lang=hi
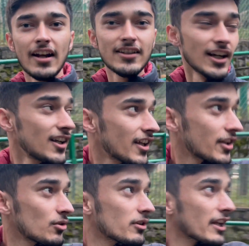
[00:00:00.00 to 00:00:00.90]
अरे ठंड लग
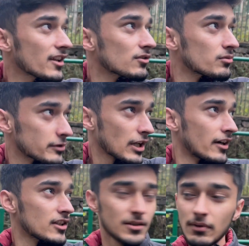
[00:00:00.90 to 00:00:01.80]
रही होगी यार इसको
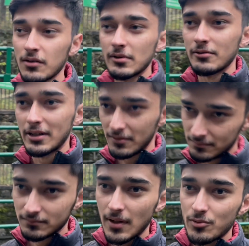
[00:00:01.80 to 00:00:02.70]
ठंडे शिमला में बड़ी भारी
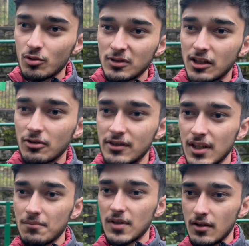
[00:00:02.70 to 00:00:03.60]
मैं भी छुप जाता हूँ ऐसे
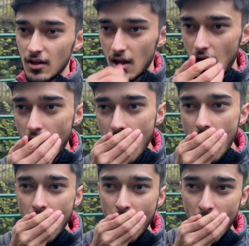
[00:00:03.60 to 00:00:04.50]
टाइम पे
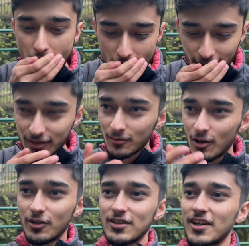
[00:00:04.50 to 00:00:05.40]
तो
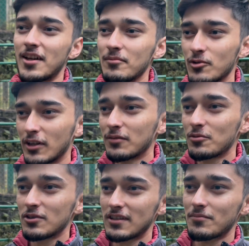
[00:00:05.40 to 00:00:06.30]
व्लॉग के चक्कर में हो गया सब
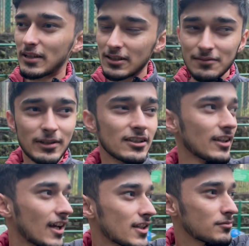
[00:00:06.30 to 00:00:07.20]
कुछ ऐसे बदल बदल
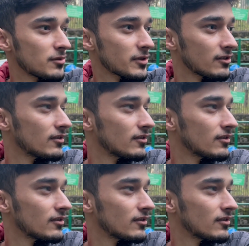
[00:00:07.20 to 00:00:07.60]
गया आदमी में